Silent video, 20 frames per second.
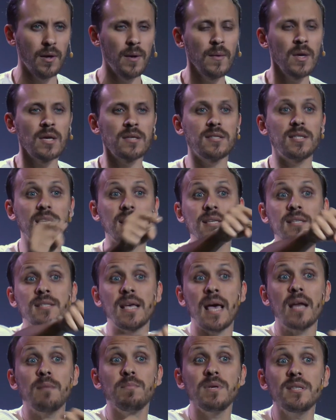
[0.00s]
Se
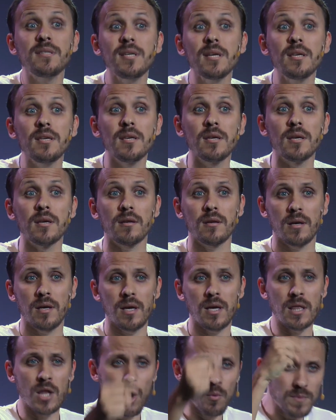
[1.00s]
quiser me seguir
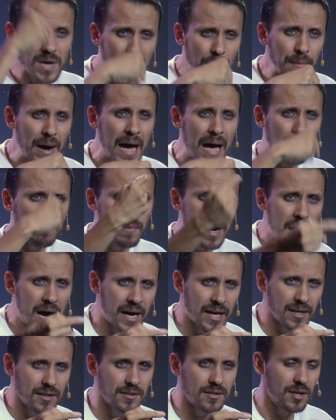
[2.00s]
e não me amar
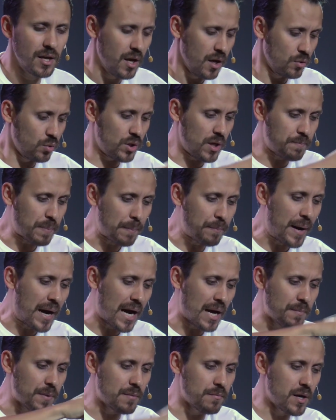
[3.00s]
mais do que papai,
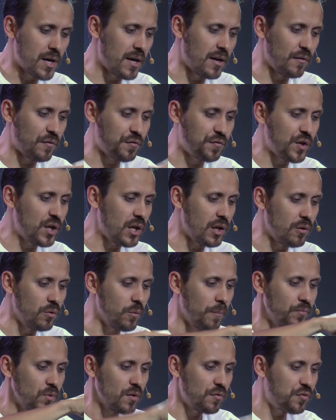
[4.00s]
mamãe, filho,
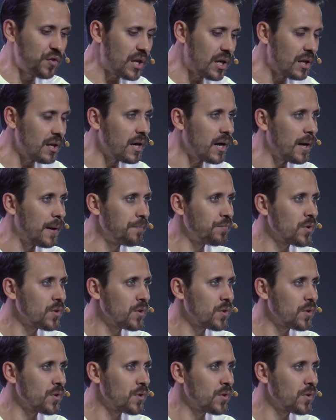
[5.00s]
filha